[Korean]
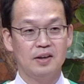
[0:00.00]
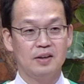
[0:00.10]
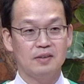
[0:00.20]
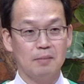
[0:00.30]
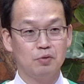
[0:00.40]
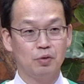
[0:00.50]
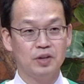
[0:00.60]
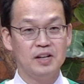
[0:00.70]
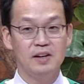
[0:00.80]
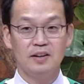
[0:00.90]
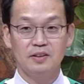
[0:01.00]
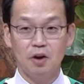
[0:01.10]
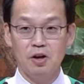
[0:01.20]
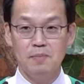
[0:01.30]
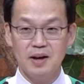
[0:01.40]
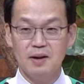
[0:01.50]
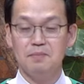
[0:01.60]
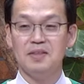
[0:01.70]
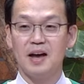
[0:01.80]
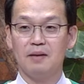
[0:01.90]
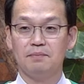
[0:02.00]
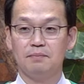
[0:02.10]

삼손을 결박합니다.